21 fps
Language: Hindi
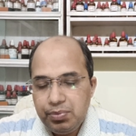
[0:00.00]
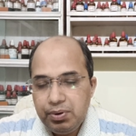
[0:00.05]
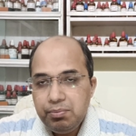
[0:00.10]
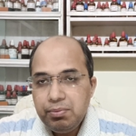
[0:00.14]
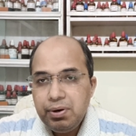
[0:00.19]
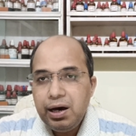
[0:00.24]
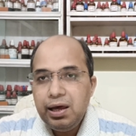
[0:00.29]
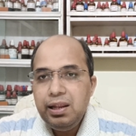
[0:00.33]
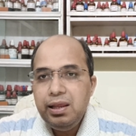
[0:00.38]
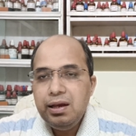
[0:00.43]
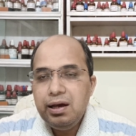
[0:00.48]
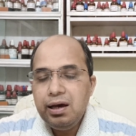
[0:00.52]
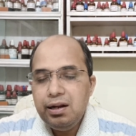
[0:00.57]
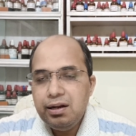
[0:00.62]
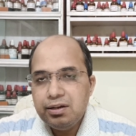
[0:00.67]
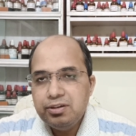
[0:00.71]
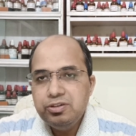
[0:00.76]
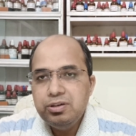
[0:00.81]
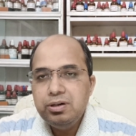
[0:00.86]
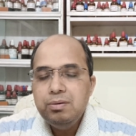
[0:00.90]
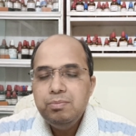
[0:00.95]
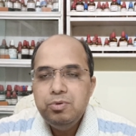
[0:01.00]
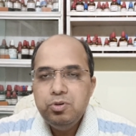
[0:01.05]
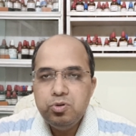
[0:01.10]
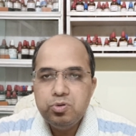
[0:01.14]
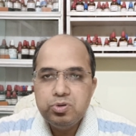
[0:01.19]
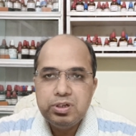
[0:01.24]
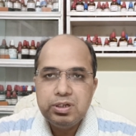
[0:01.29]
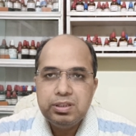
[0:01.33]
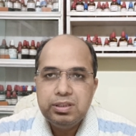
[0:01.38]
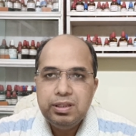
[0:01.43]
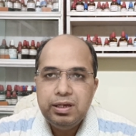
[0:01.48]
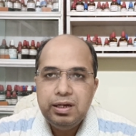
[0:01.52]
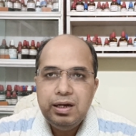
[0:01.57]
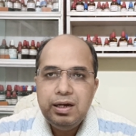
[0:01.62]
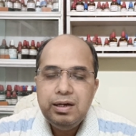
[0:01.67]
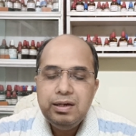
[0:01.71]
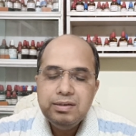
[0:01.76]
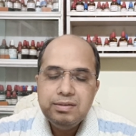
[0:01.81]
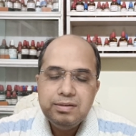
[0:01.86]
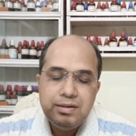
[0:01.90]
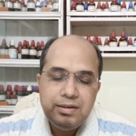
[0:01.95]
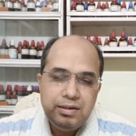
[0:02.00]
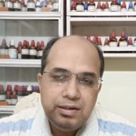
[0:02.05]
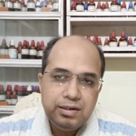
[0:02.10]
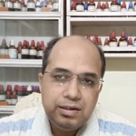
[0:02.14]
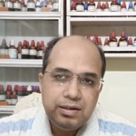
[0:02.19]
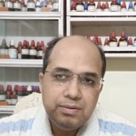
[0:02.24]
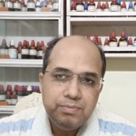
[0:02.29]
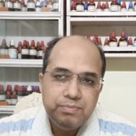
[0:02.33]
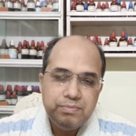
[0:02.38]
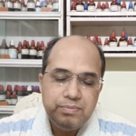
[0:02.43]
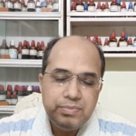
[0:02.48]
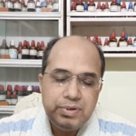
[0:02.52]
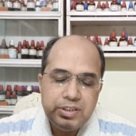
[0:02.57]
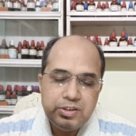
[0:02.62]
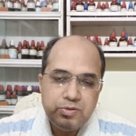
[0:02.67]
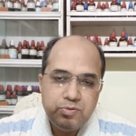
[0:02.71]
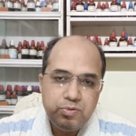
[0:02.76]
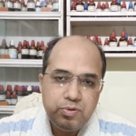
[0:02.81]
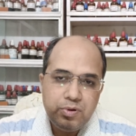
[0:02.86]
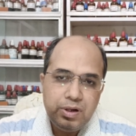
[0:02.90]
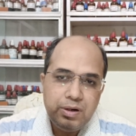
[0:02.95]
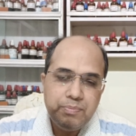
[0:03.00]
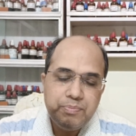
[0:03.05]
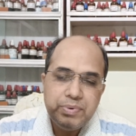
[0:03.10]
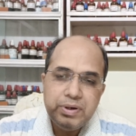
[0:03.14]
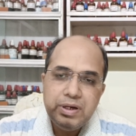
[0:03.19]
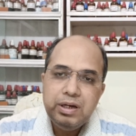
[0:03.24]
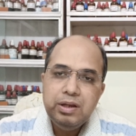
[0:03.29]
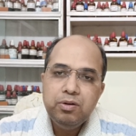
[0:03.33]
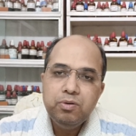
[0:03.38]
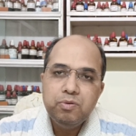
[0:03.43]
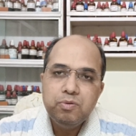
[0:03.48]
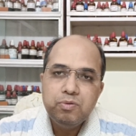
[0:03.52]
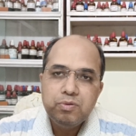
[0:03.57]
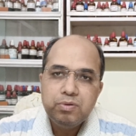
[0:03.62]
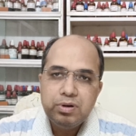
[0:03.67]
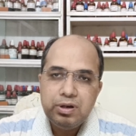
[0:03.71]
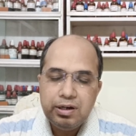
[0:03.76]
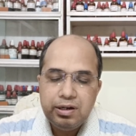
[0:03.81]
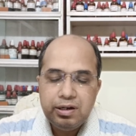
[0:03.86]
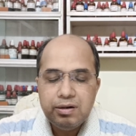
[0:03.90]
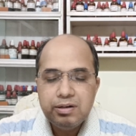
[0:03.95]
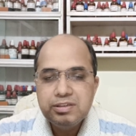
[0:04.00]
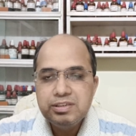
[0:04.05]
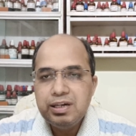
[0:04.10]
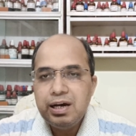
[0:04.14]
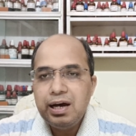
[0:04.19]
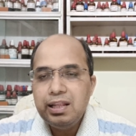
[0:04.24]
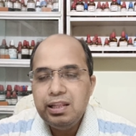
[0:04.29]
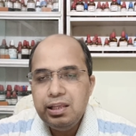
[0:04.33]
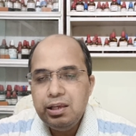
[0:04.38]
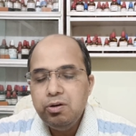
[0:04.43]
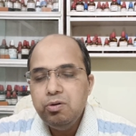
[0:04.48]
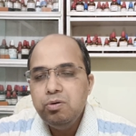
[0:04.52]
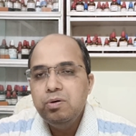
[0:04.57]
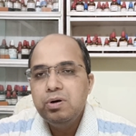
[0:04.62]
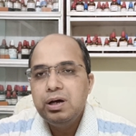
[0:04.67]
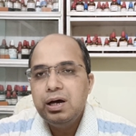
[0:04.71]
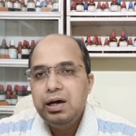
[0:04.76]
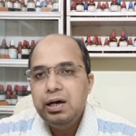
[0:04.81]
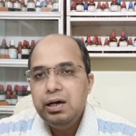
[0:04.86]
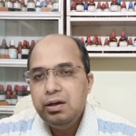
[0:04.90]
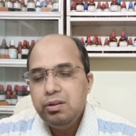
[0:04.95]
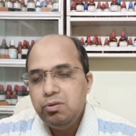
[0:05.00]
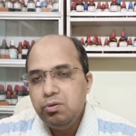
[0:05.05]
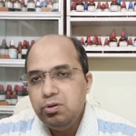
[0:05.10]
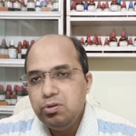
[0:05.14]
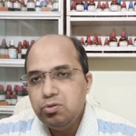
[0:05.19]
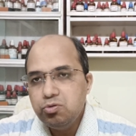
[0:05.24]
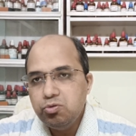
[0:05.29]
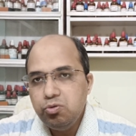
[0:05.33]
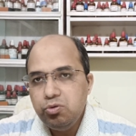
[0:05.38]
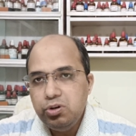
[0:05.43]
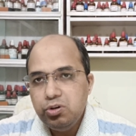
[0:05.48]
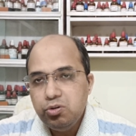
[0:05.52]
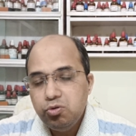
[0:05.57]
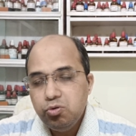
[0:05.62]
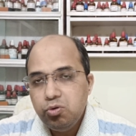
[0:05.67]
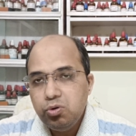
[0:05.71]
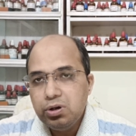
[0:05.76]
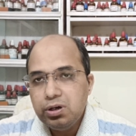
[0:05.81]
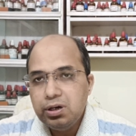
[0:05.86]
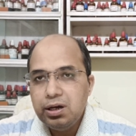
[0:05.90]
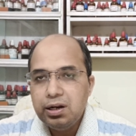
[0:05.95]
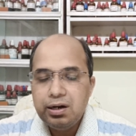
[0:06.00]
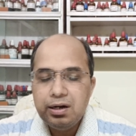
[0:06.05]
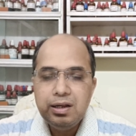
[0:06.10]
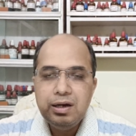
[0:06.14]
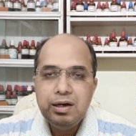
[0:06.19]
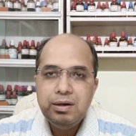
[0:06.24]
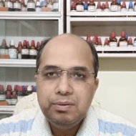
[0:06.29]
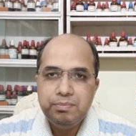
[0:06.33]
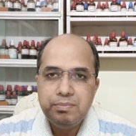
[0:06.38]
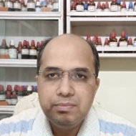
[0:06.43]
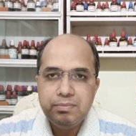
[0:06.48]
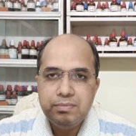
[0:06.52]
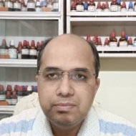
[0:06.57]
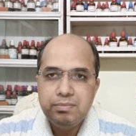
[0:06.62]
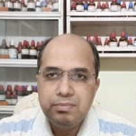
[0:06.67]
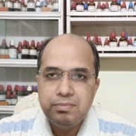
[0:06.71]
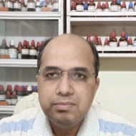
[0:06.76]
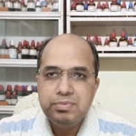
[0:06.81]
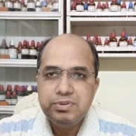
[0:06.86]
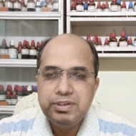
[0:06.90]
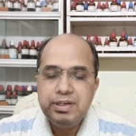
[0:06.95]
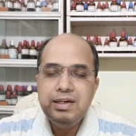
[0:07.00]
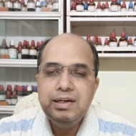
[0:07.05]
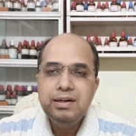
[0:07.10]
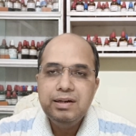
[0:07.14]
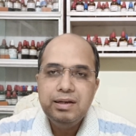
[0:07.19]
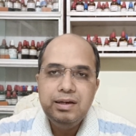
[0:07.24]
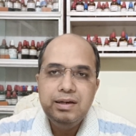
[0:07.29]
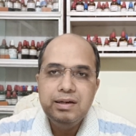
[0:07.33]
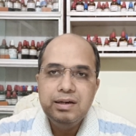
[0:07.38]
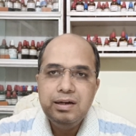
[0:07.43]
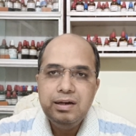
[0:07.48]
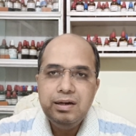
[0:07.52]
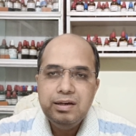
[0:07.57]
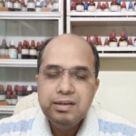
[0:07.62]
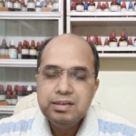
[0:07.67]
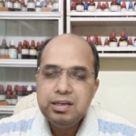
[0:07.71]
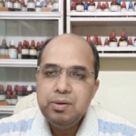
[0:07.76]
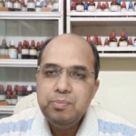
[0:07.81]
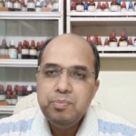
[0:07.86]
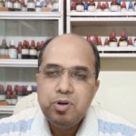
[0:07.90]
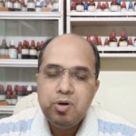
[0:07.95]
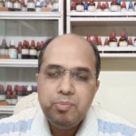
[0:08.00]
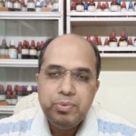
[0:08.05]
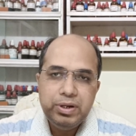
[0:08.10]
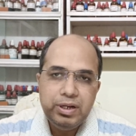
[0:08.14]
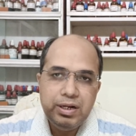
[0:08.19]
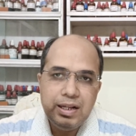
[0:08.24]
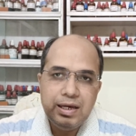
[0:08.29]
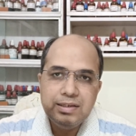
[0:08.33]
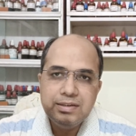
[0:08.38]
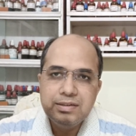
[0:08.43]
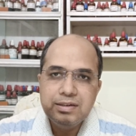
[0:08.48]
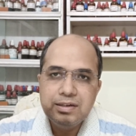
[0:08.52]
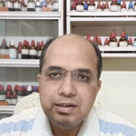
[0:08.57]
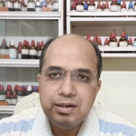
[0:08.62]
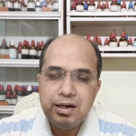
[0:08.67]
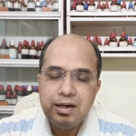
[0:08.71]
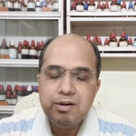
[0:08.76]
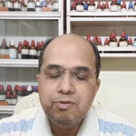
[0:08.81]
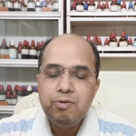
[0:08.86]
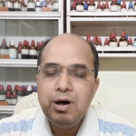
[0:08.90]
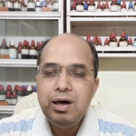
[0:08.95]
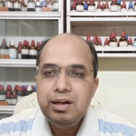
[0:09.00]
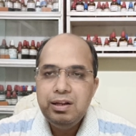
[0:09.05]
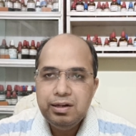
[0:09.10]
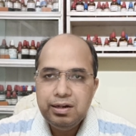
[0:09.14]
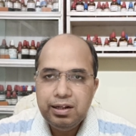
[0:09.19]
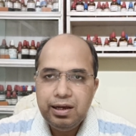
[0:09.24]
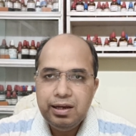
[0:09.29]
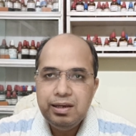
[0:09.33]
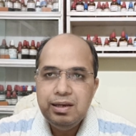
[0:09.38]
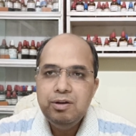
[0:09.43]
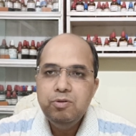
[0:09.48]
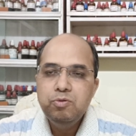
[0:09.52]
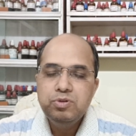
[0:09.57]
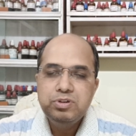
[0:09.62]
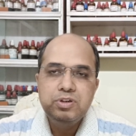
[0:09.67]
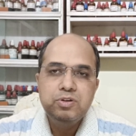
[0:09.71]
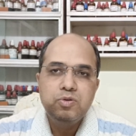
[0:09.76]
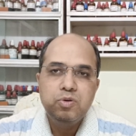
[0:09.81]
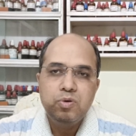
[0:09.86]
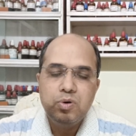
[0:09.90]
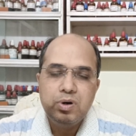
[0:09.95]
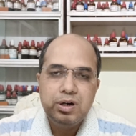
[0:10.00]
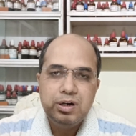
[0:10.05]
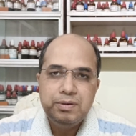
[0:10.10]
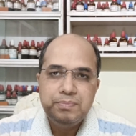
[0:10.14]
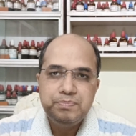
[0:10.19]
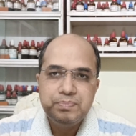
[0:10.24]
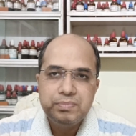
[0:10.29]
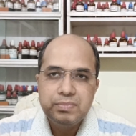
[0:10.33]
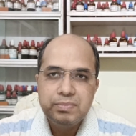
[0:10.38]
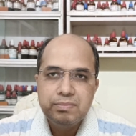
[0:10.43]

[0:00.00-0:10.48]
बीमारी का लक्षण भी हो सकता है इसलिए मेस्ट्रुअल पेन अगर ज़्यादा हो रहा है तो इसको इग्नोर करना सही नहीं है इसका प्रॉपर इलाज करवा लेना ही उचित होगा